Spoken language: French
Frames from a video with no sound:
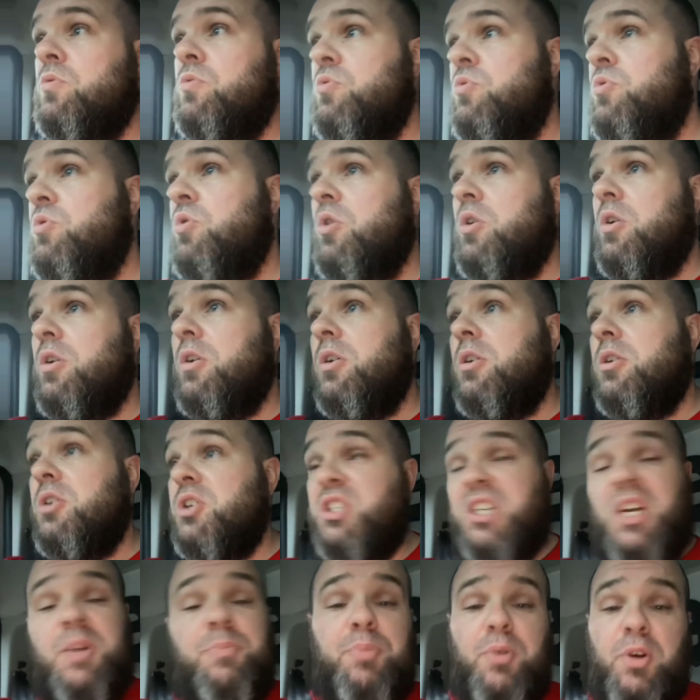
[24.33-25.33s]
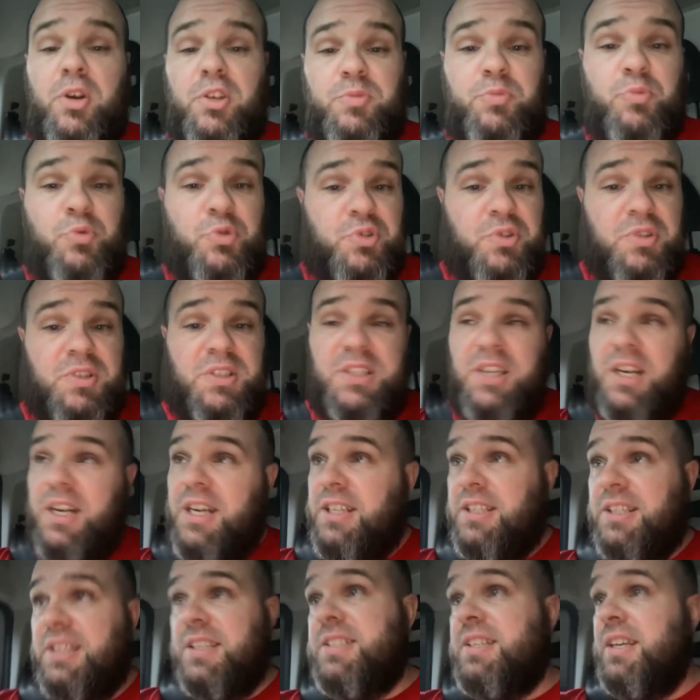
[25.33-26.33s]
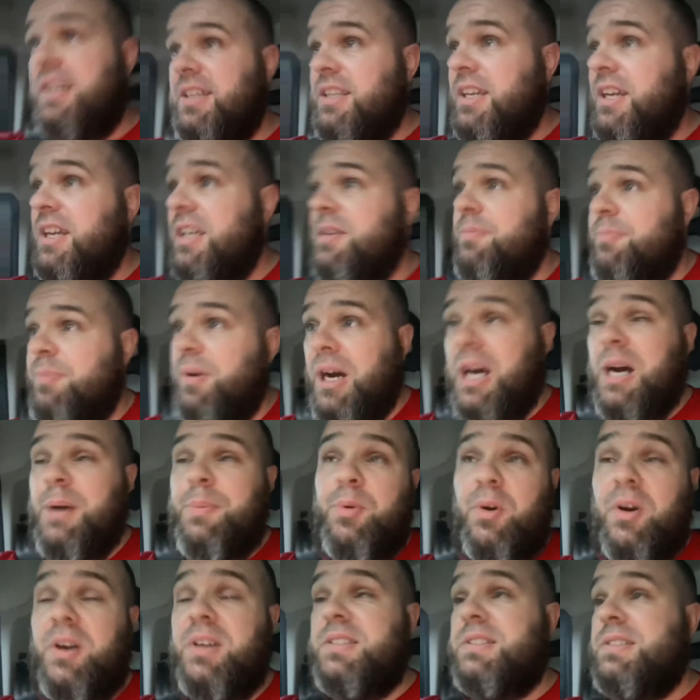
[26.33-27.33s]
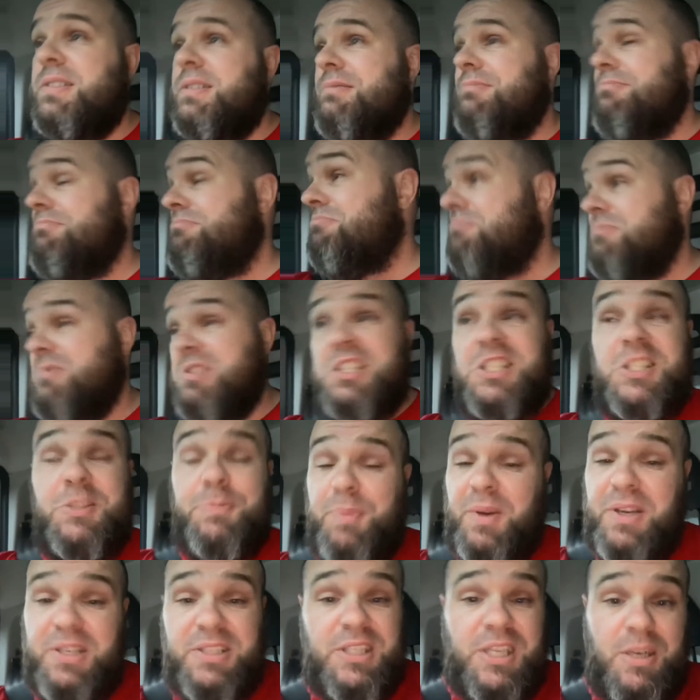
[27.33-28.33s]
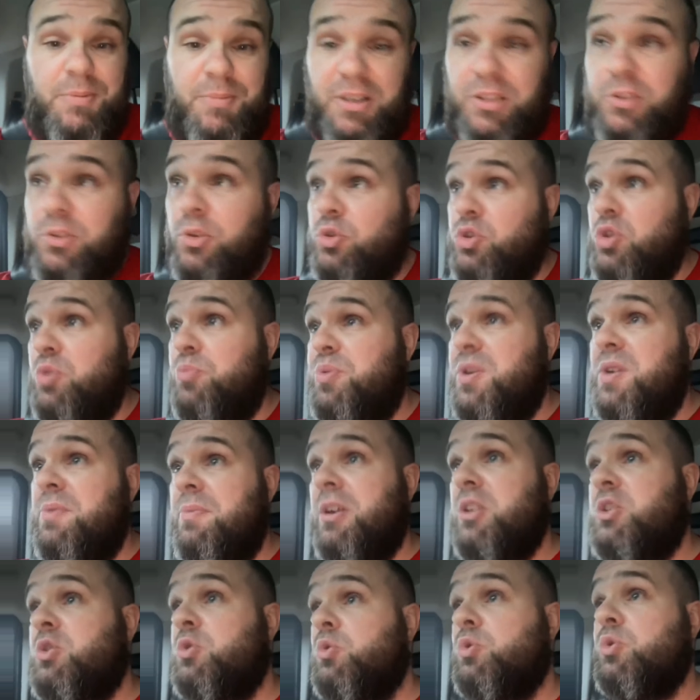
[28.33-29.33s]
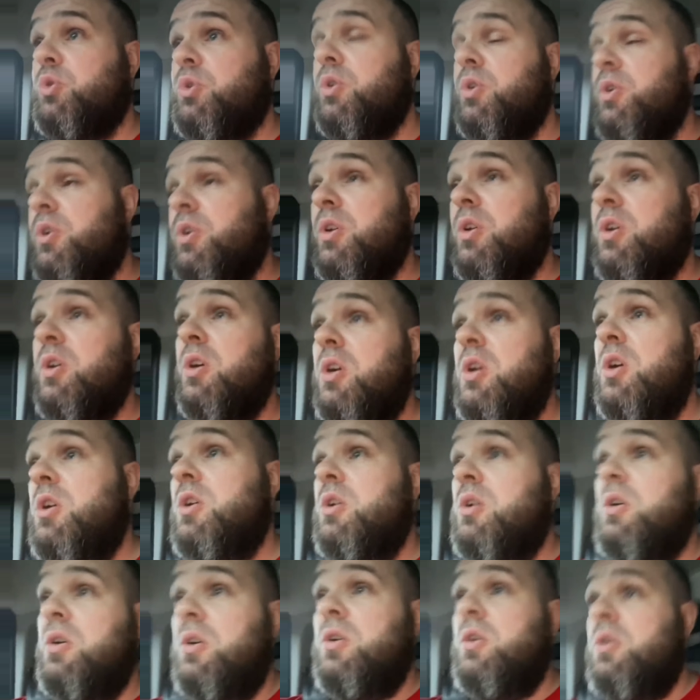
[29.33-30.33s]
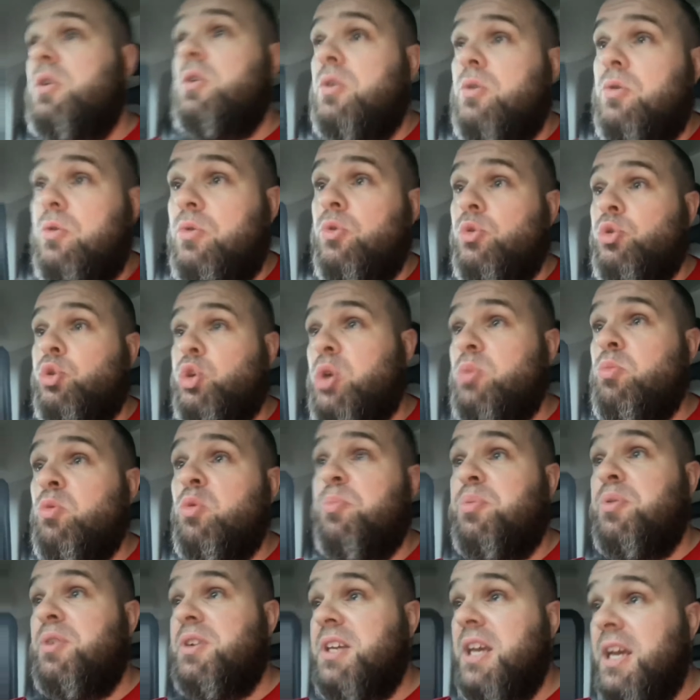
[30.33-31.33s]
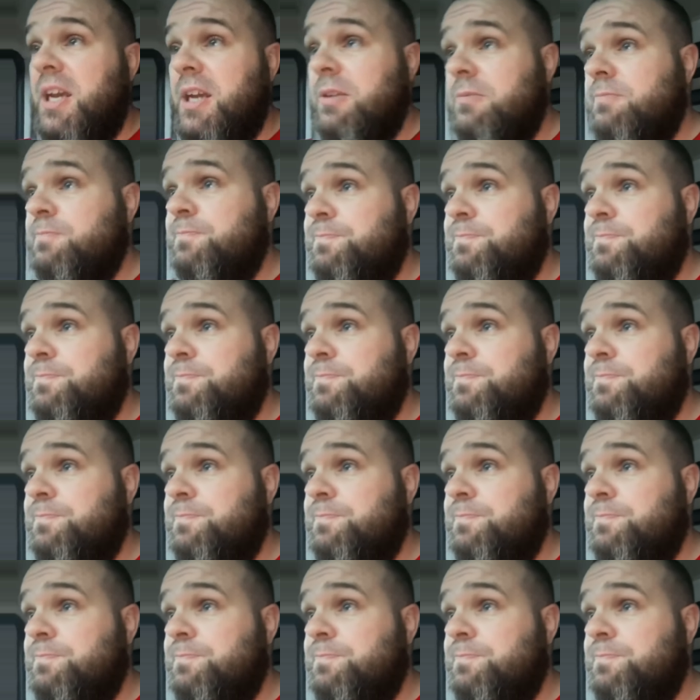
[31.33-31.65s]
où j'apporte mon soutien à Idrissa Gueye par rapport à ce qui se passe là maintenant depuis le match contre contre Montpellier.